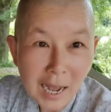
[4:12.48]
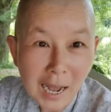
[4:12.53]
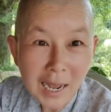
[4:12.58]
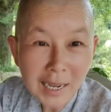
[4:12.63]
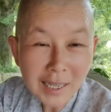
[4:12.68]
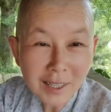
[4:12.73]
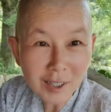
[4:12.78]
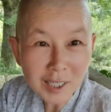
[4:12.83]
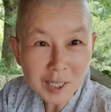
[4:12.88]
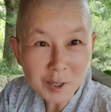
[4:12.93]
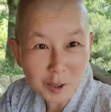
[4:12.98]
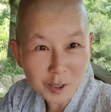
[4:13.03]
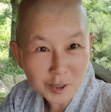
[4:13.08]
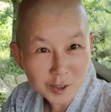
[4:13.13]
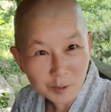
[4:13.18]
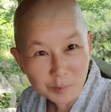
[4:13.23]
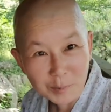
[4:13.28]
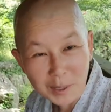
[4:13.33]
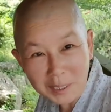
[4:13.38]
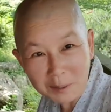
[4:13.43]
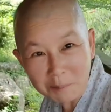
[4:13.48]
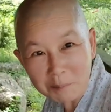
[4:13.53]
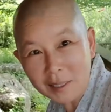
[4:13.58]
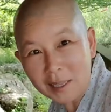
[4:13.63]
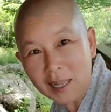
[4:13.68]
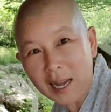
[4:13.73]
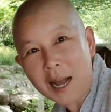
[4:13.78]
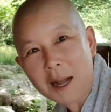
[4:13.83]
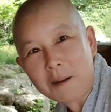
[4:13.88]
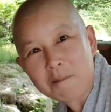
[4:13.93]
아 여기
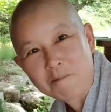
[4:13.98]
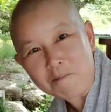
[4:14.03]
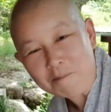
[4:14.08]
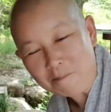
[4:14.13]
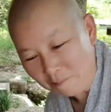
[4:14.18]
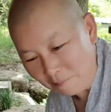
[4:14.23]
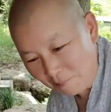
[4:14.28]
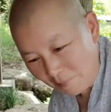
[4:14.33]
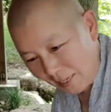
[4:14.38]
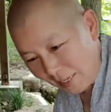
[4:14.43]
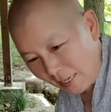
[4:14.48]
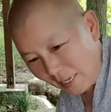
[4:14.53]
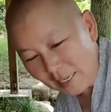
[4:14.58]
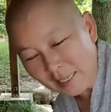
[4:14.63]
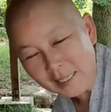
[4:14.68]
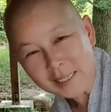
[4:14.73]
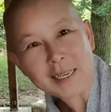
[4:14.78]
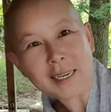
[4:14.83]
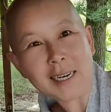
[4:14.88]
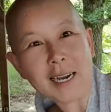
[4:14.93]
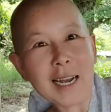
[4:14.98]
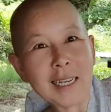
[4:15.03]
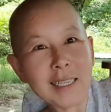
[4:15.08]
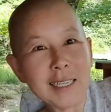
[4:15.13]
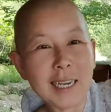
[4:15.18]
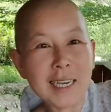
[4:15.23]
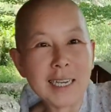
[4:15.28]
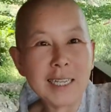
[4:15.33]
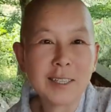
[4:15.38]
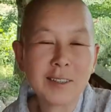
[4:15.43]
원두막입니다 제가
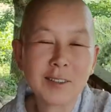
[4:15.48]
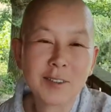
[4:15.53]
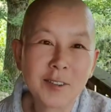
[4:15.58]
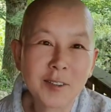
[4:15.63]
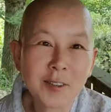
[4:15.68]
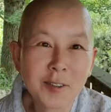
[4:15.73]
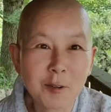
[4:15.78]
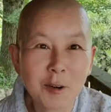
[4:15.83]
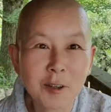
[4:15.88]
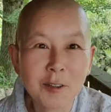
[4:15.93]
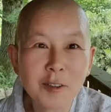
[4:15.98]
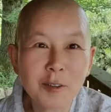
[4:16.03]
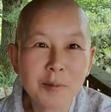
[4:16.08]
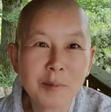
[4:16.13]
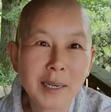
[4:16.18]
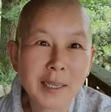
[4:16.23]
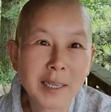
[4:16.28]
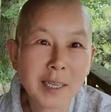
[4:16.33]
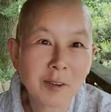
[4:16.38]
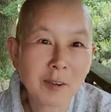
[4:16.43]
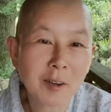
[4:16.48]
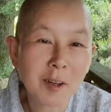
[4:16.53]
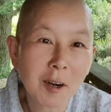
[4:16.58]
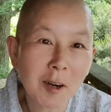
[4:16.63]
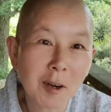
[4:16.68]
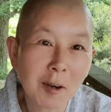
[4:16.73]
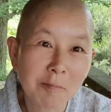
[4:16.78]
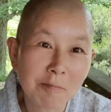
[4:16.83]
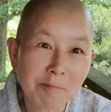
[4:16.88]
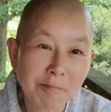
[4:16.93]
앉아 있는 곳은
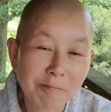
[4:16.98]
원두막이고요